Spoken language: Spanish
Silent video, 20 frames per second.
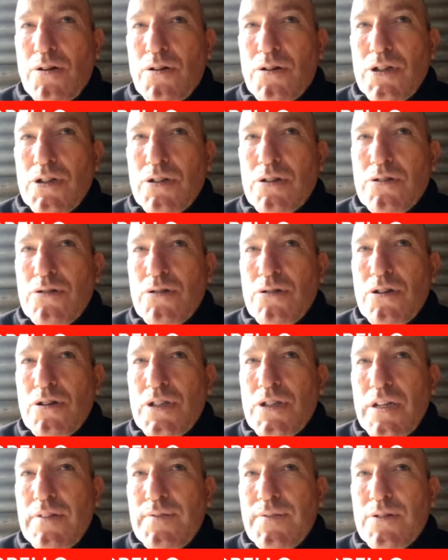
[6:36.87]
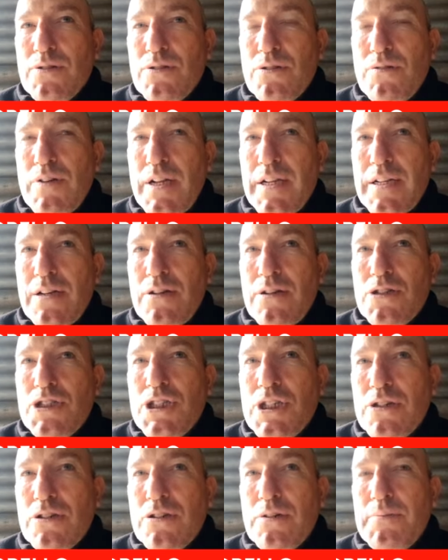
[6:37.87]
Hoy con todos los teléfonos celulares los
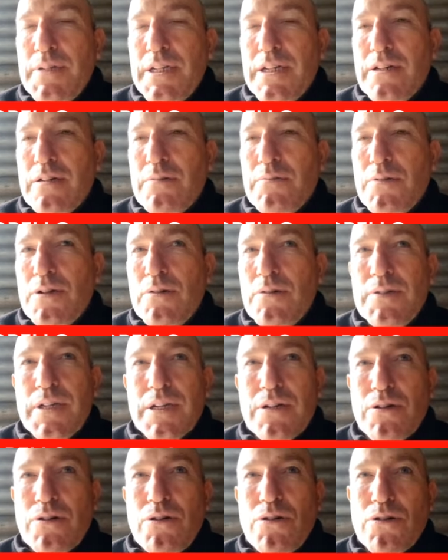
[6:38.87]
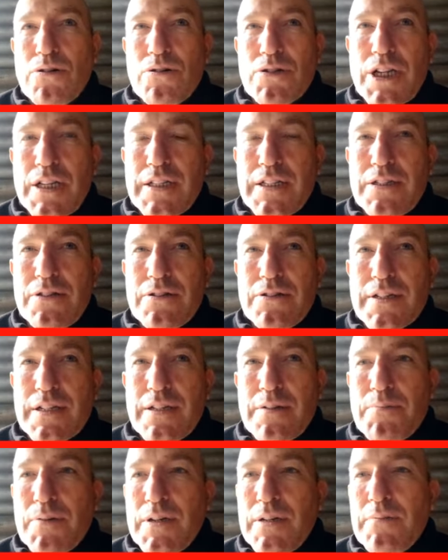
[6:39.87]
chicos nos miran como los viejos locos, ya te digo
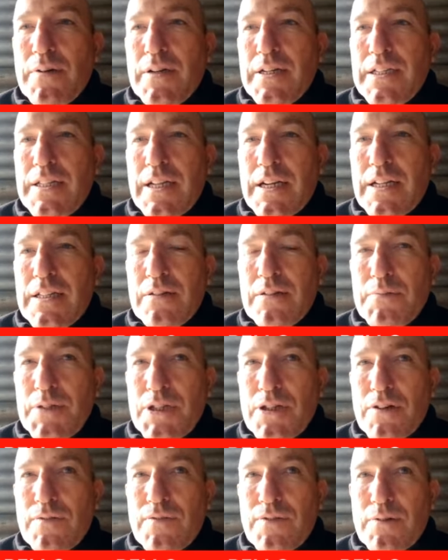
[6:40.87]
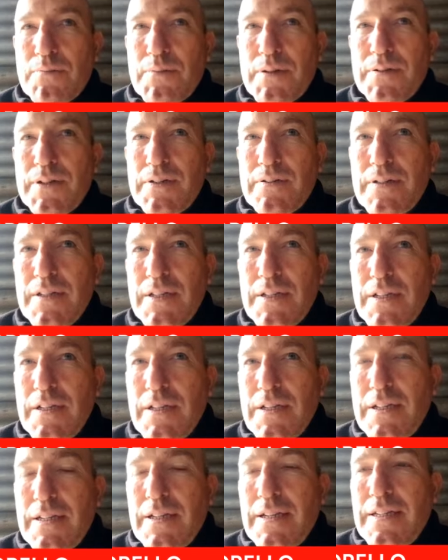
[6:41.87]
que nos ponemos a gritar a otro micrófono, pero bueno,
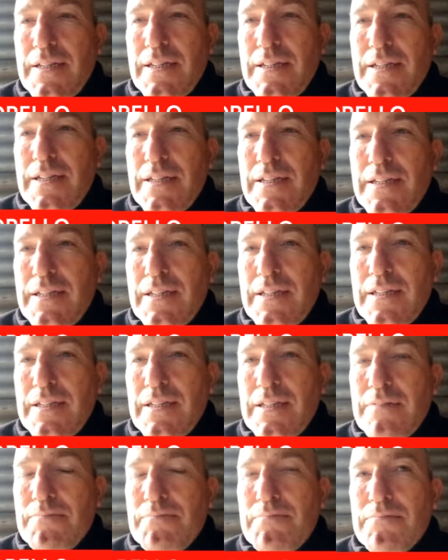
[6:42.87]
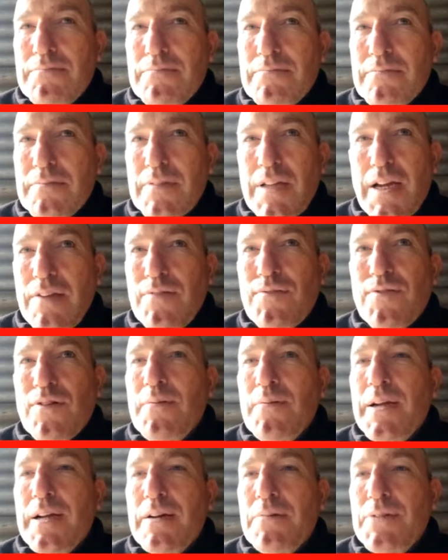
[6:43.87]
eh, hay
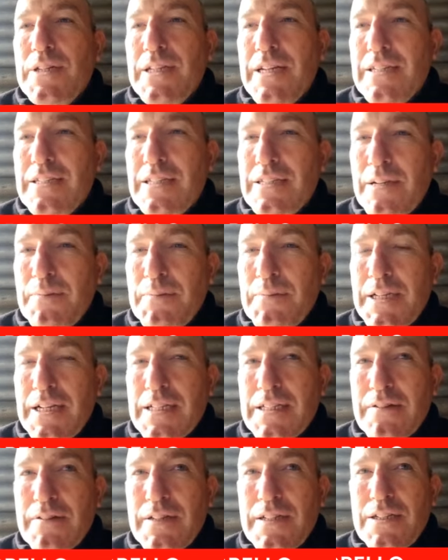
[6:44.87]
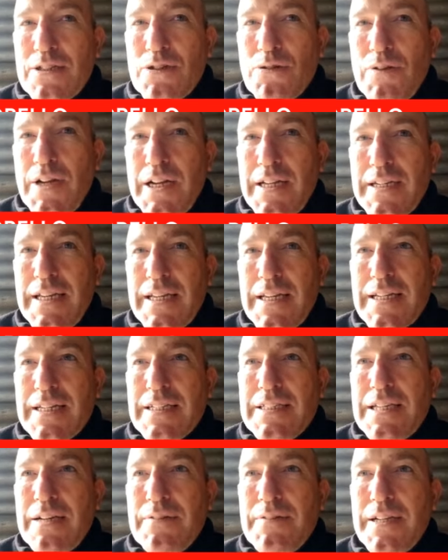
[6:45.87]
forma de comunicarse también a través del celular y hay
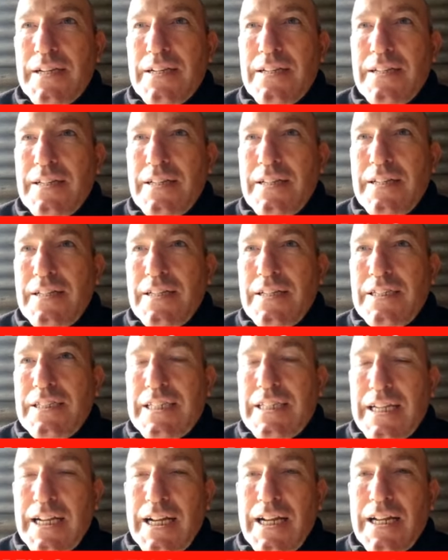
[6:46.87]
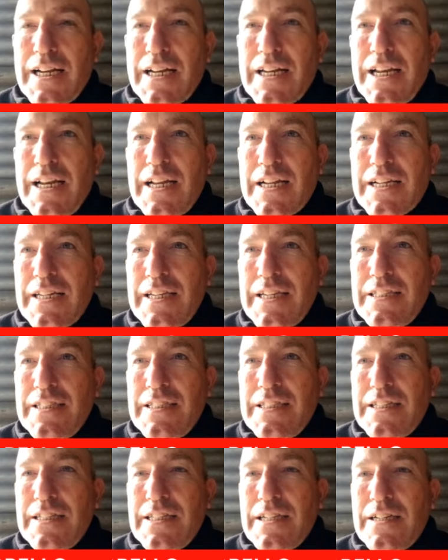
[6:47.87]
que saber llegarle a la
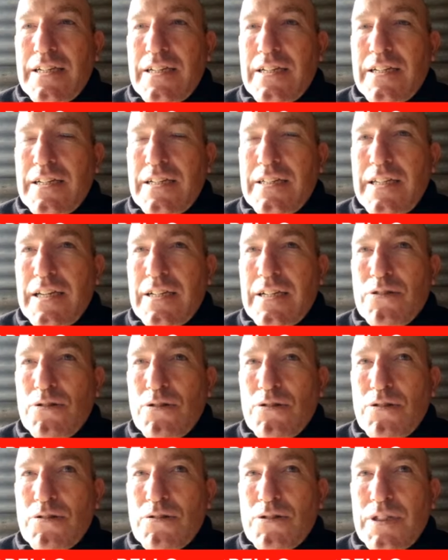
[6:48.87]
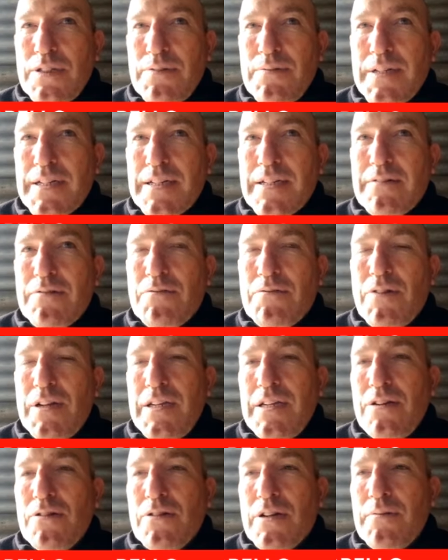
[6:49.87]
gente y a, y a todos y ver
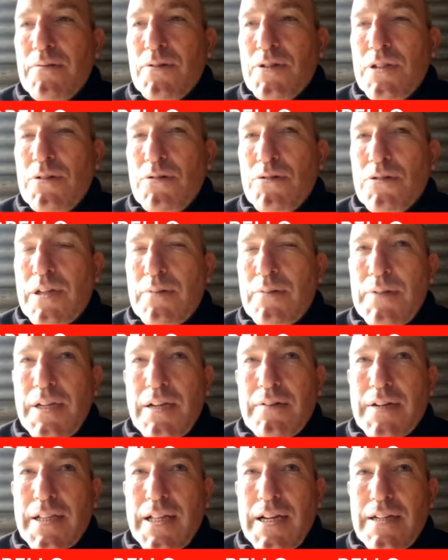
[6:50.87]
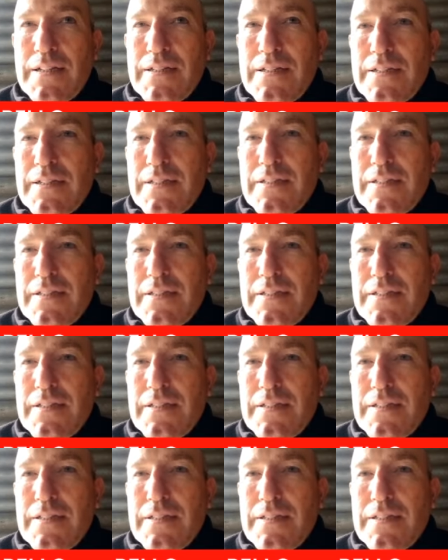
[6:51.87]
cuál es lo que a vos te gusta. A mí, la verdad,